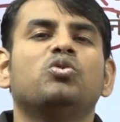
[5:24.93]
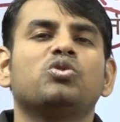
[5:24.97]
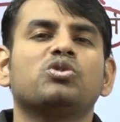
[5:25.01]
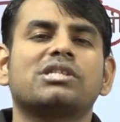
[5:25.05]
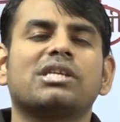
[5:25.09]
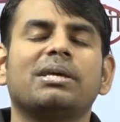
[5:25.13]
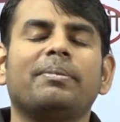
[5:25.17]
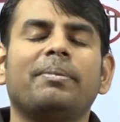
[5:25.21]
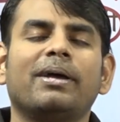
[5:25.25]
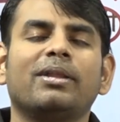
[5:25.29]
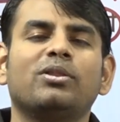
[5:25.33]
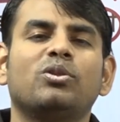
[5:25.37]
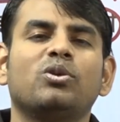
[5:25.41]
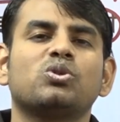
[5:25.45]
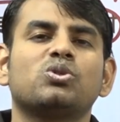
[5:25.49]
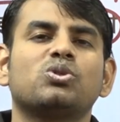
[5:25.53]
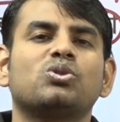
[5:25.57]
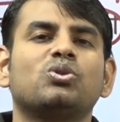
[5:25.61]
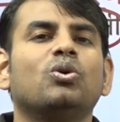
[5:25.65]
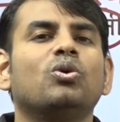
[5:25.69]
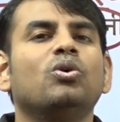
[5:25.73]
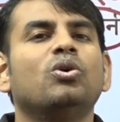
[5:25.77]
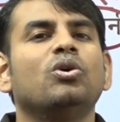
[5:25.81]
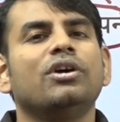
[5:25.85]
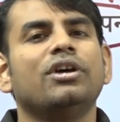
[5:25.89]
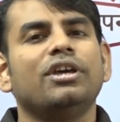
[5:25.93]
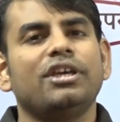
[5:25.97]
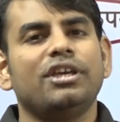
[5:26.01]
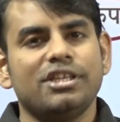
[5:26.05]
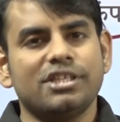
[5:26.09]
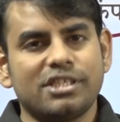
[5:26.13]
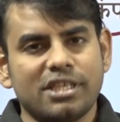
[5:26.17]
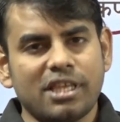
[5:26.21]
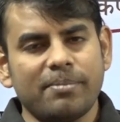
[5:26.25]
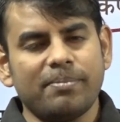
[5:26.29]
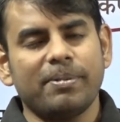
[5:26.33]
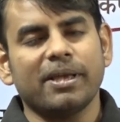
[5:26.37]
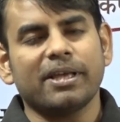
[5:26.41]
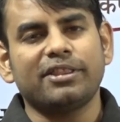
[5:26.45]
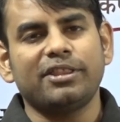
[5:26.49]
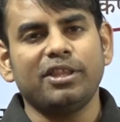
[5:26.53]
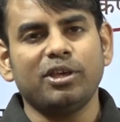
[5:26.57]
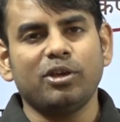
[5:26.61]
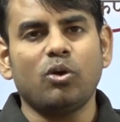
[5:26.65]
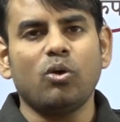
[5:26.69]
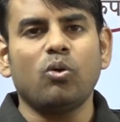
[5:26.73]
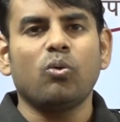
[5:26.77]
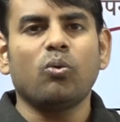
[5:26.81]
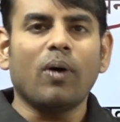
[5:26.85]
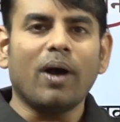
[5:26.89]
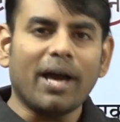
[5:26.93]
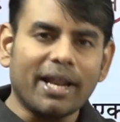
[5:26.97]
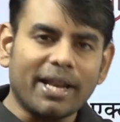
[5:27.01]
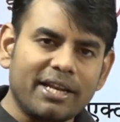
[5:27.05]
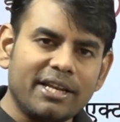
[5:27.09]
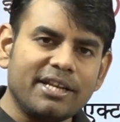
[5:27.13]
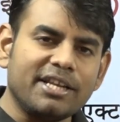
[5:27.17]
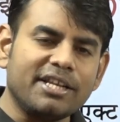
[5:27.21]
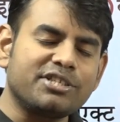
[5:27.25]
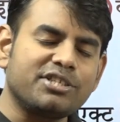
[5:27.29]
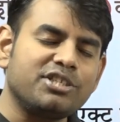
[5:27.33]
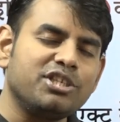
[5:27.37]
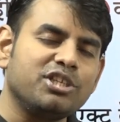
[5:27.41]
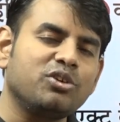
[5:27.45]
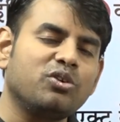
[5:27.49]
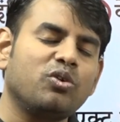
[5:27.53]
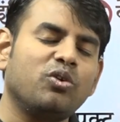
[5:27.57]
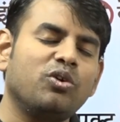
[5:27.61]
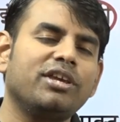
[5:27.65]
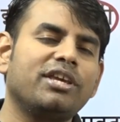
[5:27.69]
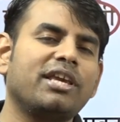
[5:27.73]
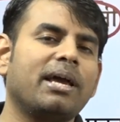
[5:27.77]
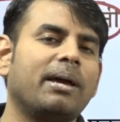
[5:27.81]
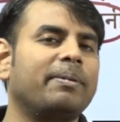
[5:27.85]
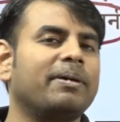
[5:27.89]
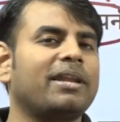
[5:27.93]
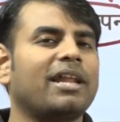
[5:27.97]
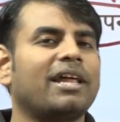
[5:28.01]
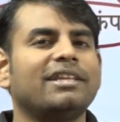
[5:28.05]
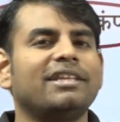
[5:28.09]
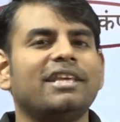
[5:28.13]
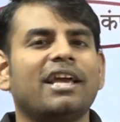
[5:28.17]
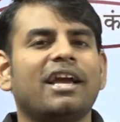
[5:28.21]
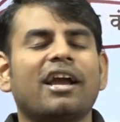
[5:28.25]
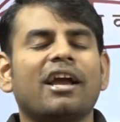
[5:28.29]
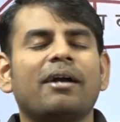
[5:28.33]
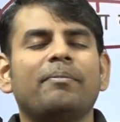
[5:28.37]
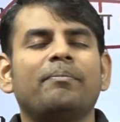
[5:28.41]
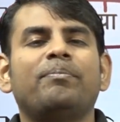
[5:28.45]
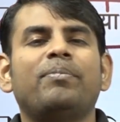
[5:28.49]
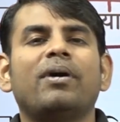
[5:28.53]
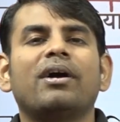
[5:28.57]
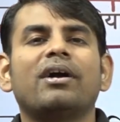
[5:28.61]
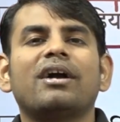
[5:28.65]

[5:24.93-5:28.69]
उसके बाद दोस्तों इसी व्यक्ति को वारेन हेस्टिंग को ही क्या बना दिया गया